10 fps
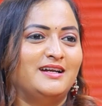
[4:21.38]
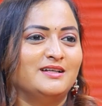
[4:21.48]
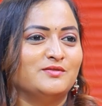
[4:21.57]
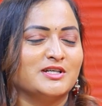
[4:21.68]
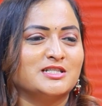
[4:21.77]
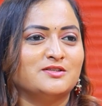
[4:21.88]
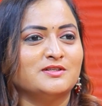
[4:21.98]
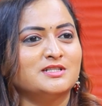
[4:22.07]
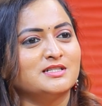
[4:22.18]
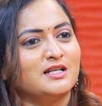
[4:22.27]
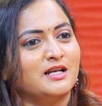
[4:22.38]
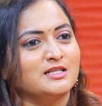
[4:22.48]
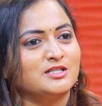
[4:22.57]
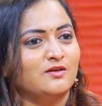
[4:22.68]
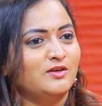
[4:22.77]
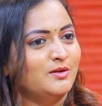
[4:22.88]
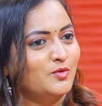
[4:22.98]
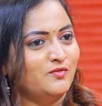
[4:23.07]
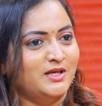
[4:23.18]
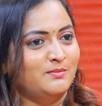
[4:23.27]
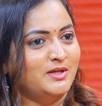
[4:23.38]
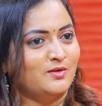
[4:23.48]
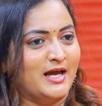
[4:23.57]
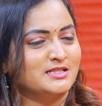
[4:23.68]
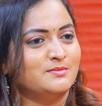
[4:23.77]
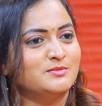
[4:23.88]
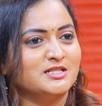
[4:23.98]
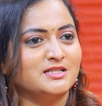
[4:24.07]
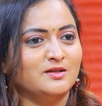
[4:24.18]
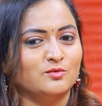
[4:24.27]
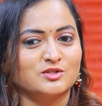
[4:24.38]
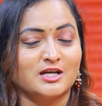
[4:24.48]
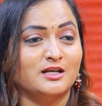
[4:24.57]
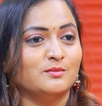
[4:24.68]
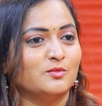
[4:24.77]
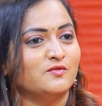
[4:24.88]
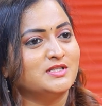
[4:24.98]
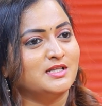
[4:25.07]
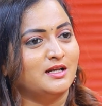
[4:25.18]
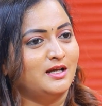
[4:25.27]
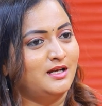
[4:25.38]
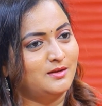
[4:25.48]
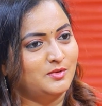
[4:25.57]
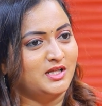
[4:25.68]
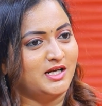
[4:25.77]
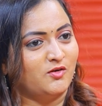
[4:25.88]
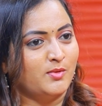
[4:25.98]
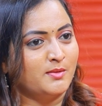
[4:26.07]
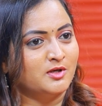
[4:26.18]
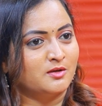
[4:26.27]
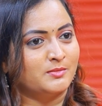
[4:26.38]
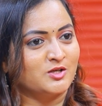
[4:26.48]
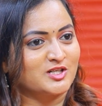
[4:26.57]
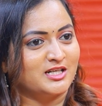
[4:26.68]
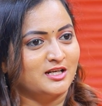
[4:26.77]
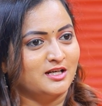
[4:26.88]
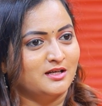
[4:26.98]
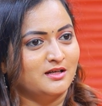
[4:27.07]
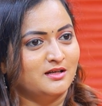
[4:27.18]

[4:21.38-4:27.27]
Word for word: అండ్ ఫస్ట్ ఫస్ట్ అసలు నచ్చావులే మూవీ మీరు యాక్సెప్ట్ చేసింది ఉషా కిరణ్ మూవీస్ అనా లేకపోతే రవిబాబు గారు ప్రాజెక్ట్ అనా